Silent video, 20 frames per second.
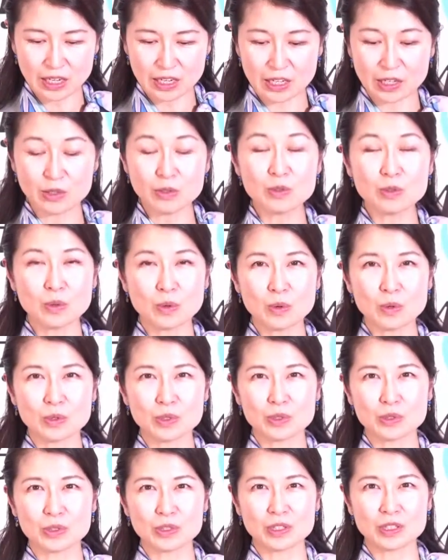犬の
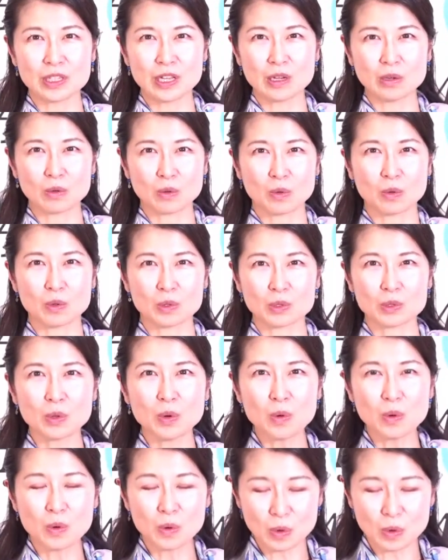出生のこう壮